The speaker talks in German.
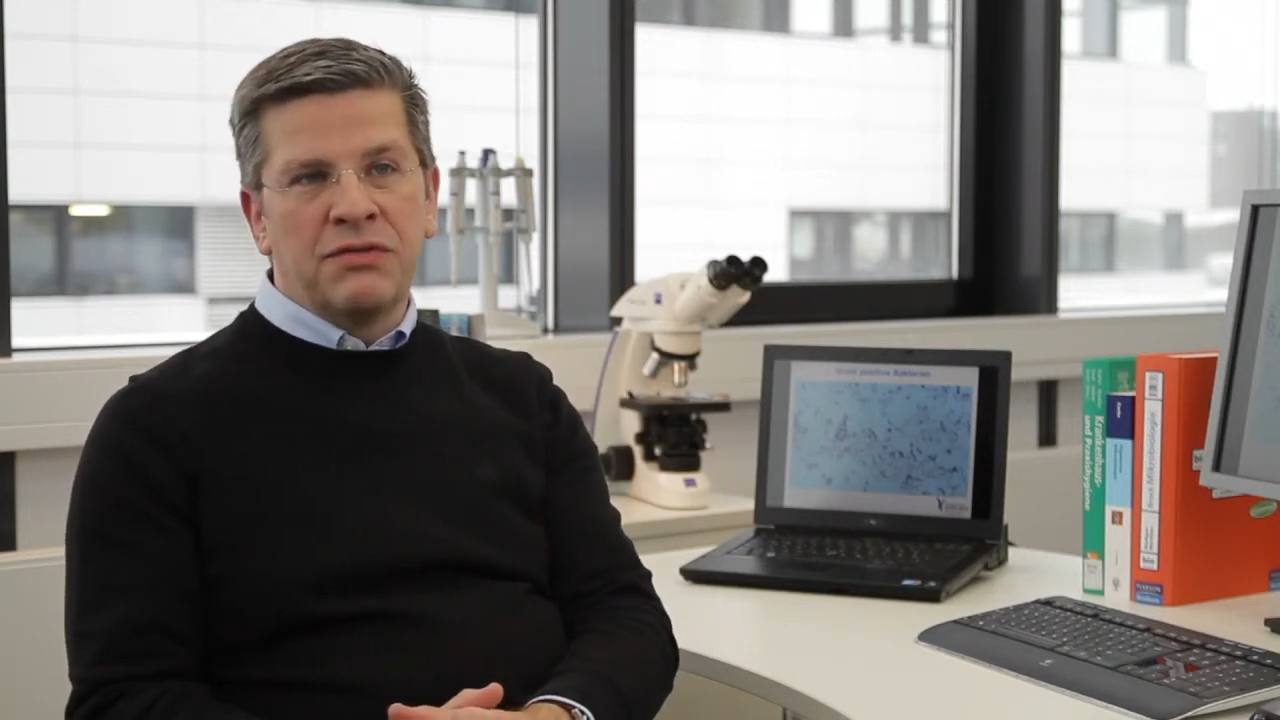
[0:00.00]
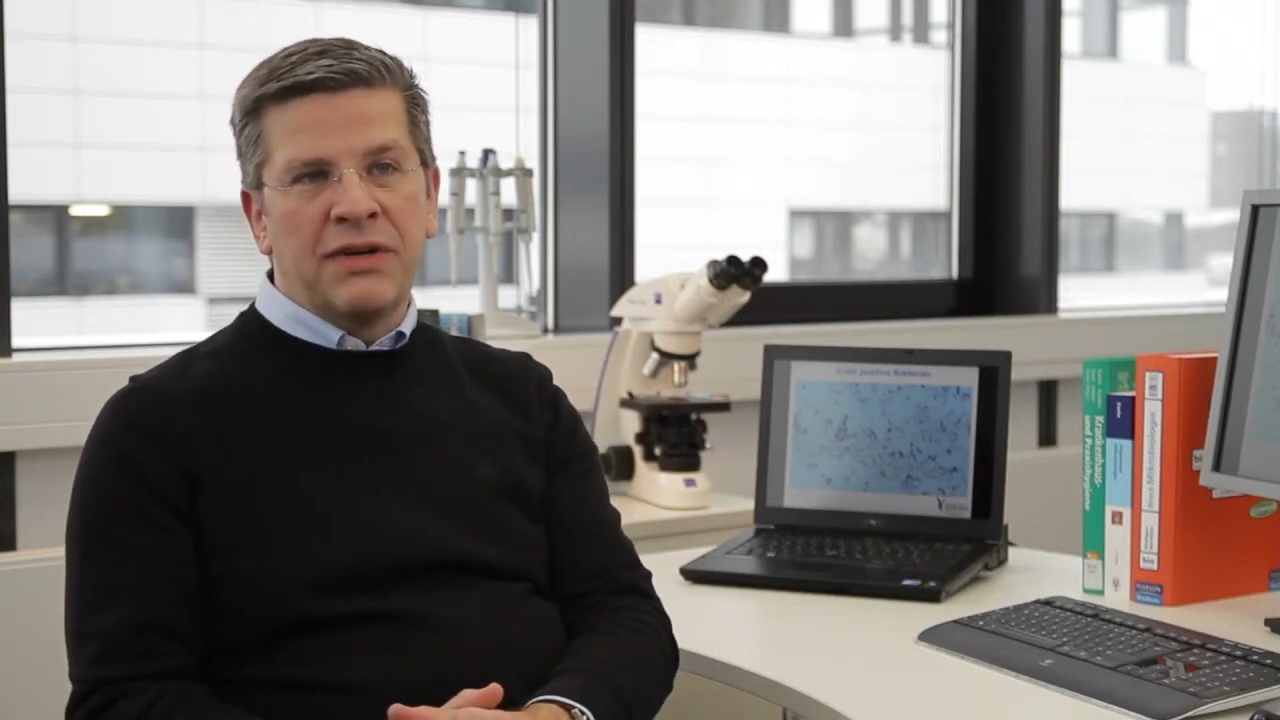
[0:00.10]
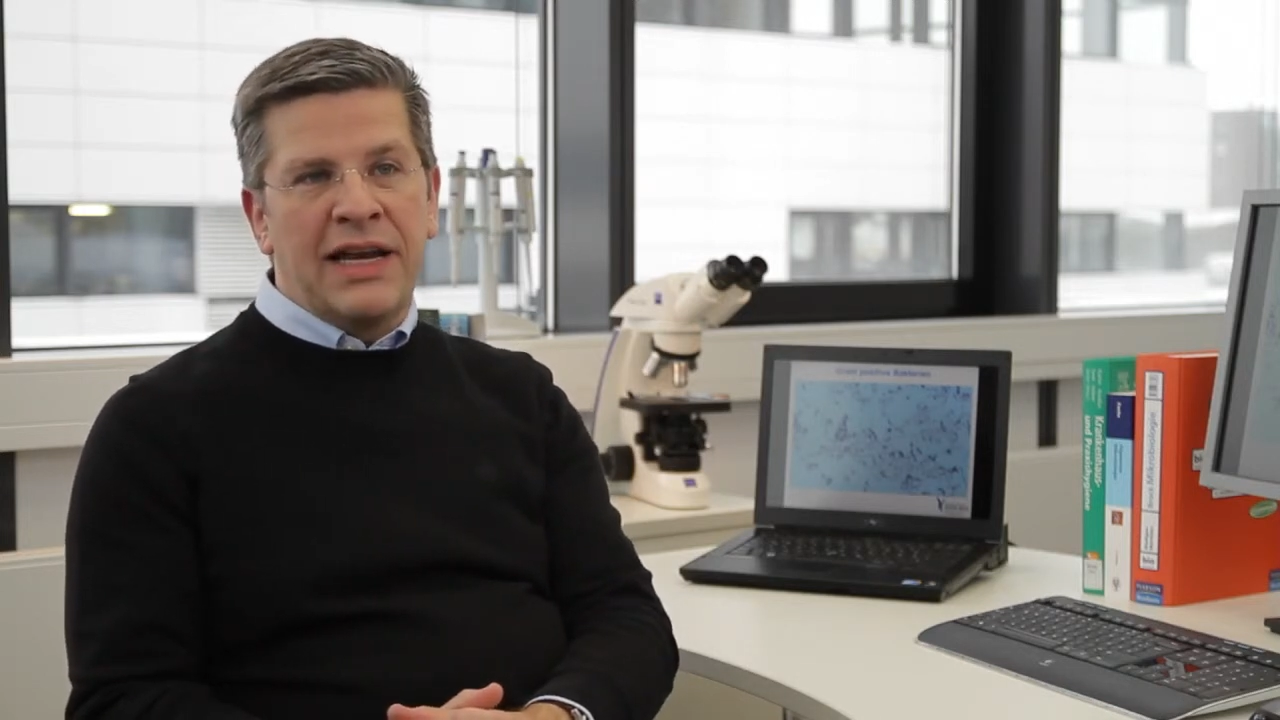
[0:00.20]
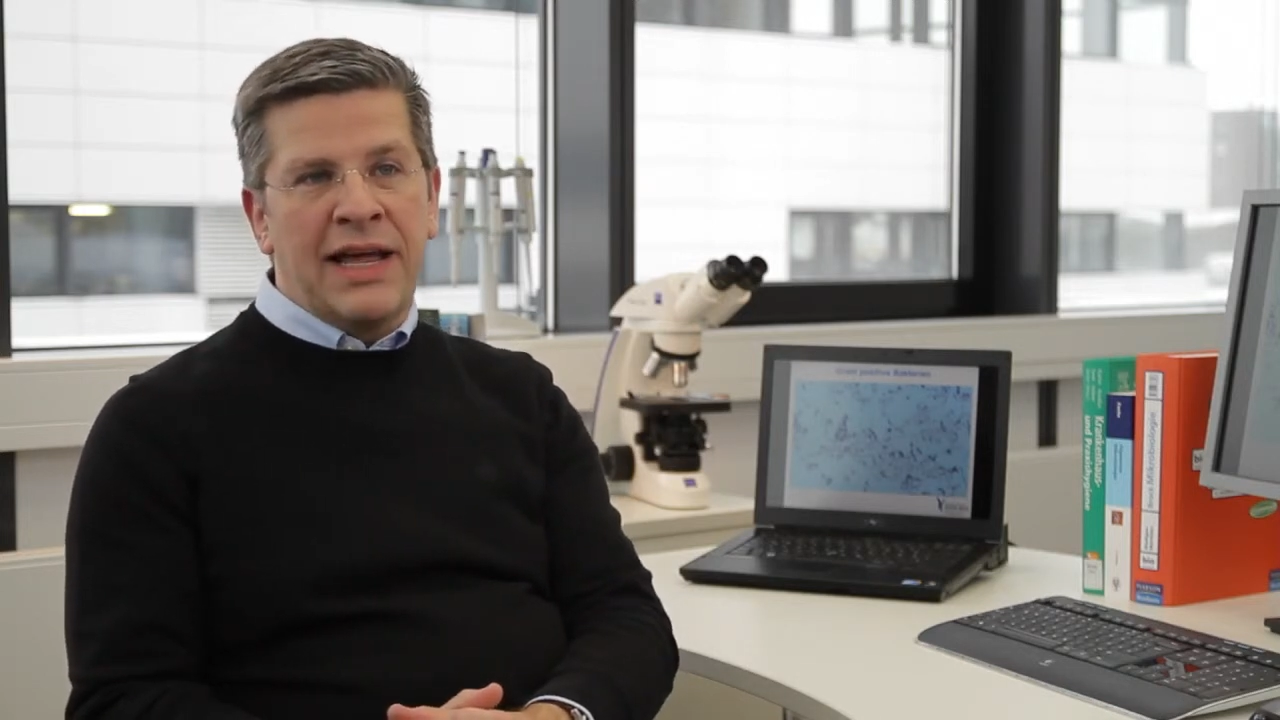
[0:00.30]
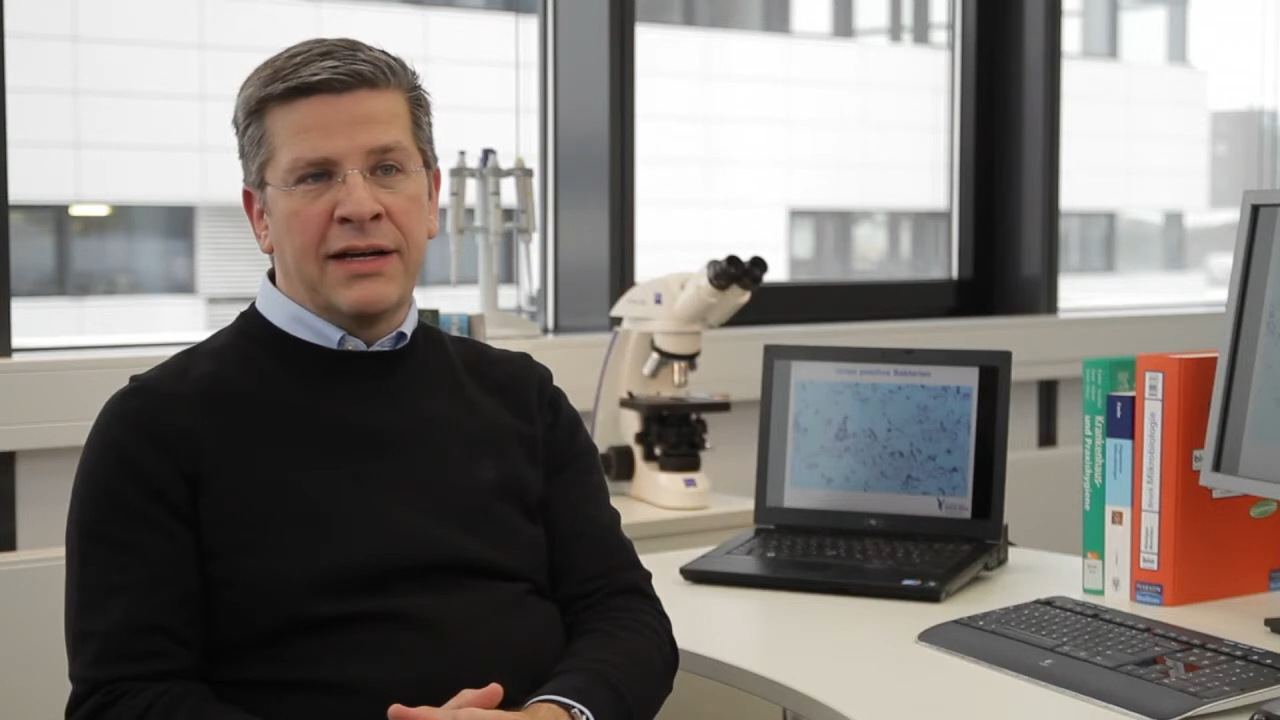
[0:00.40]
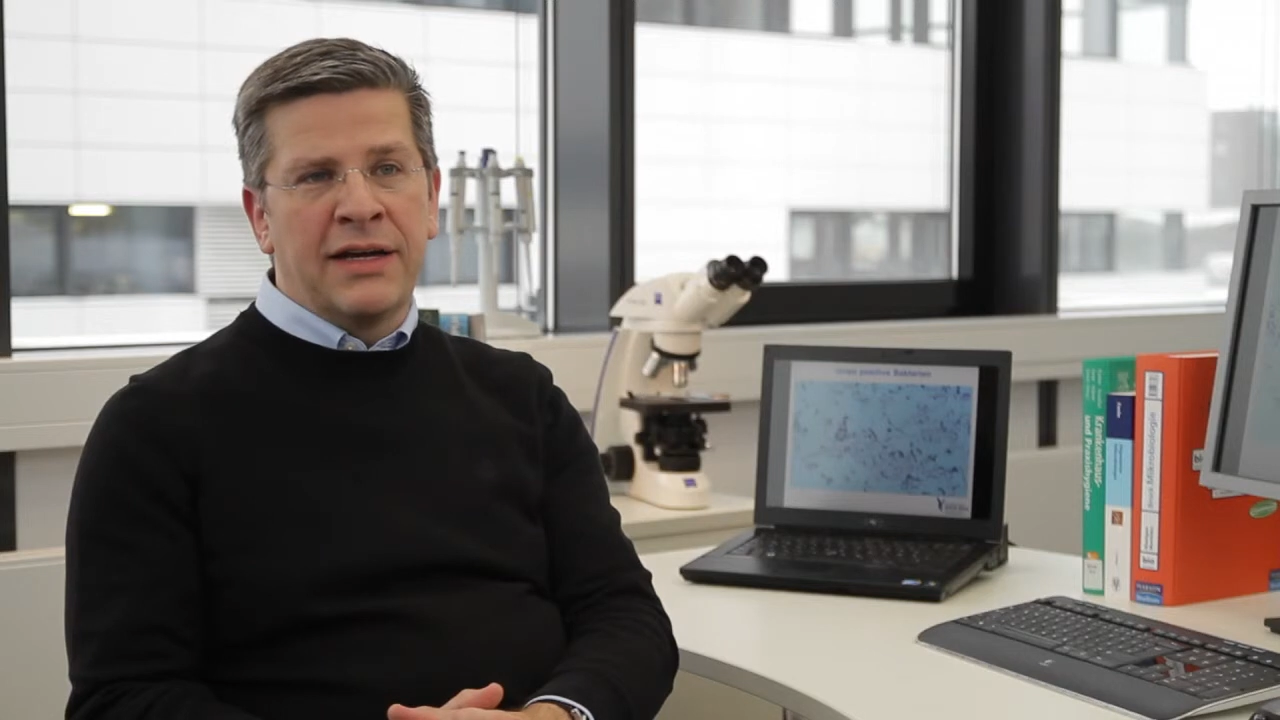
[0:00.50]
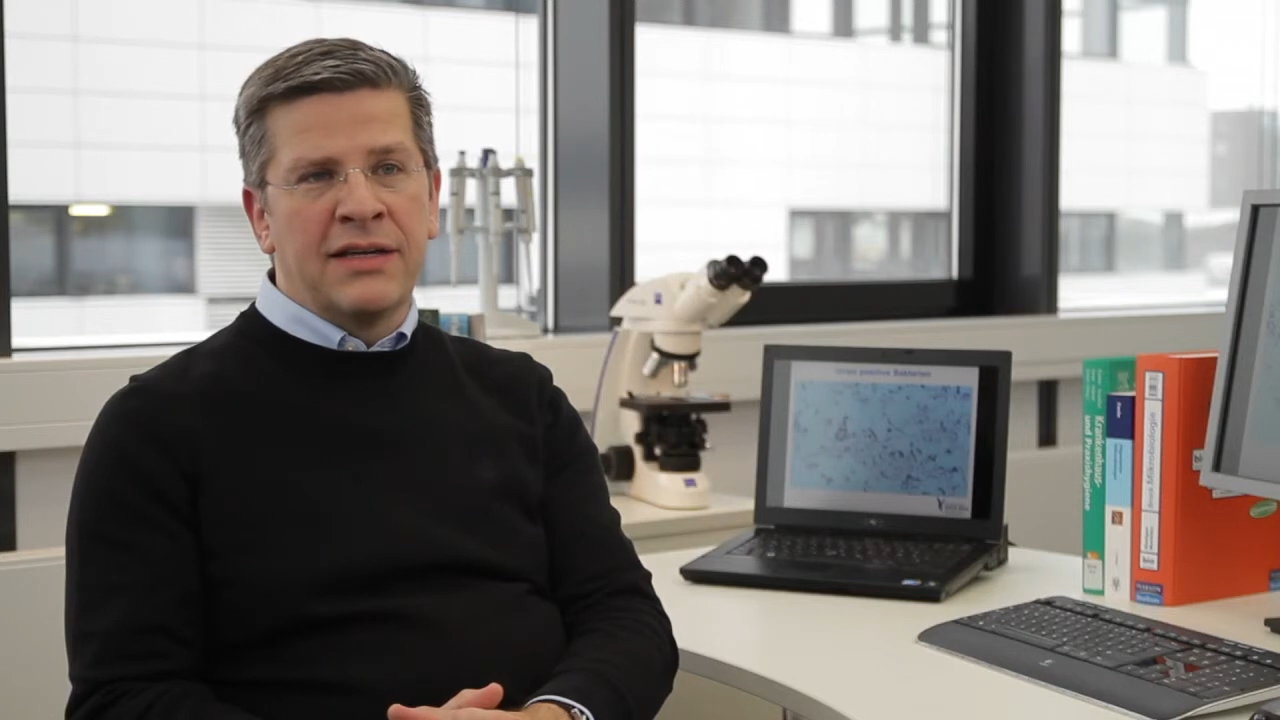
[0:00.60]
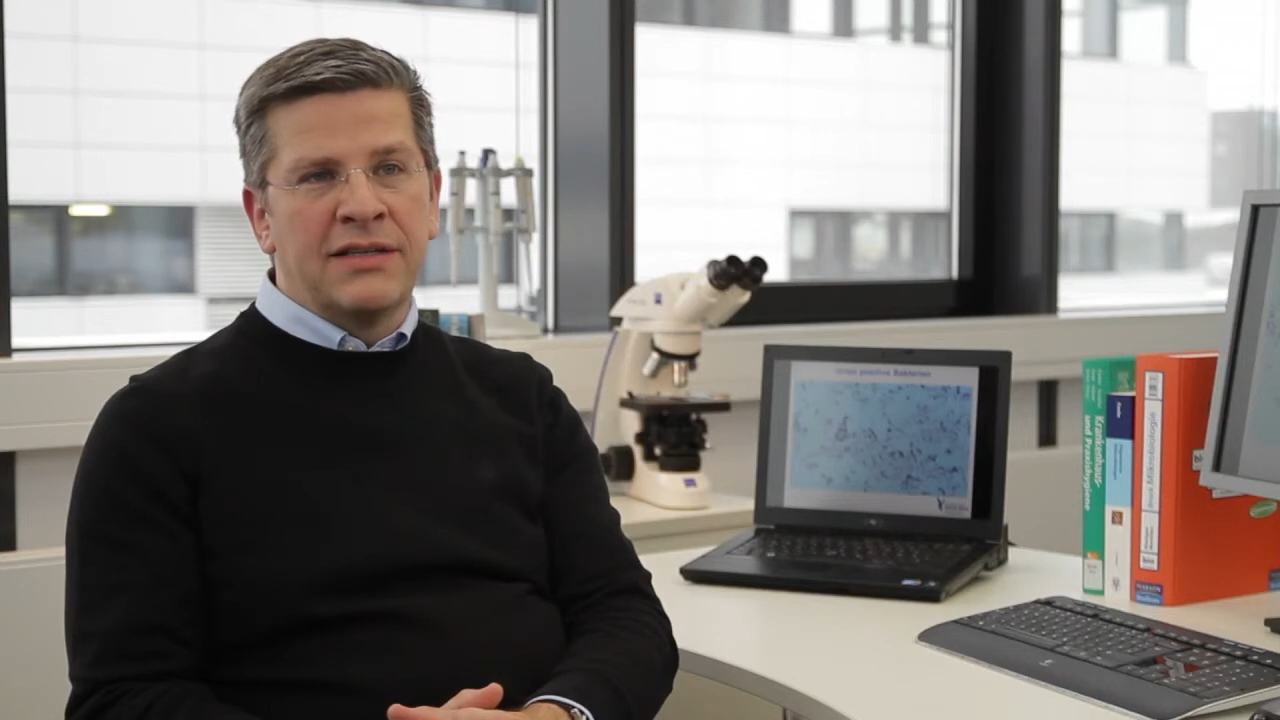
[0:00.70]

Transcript: für Allergiker